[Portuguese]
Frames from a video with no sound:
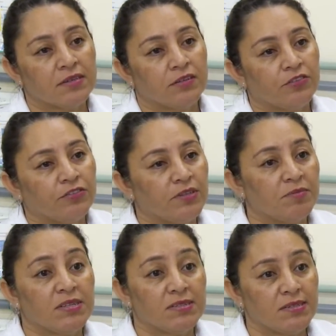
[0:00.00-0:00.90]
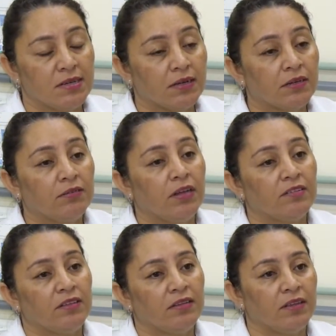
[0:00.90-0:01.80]
que nós fizemos esse ano, e
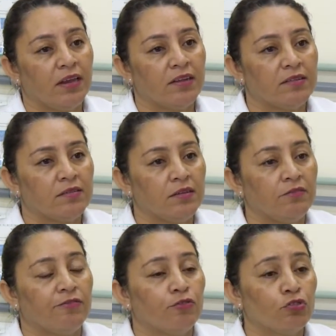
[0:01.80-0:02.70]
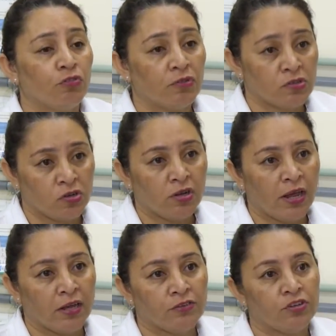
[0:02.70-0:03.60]
eles têm interesse em frutos
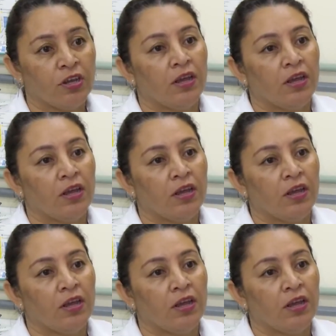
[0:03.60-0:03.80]
funcionais.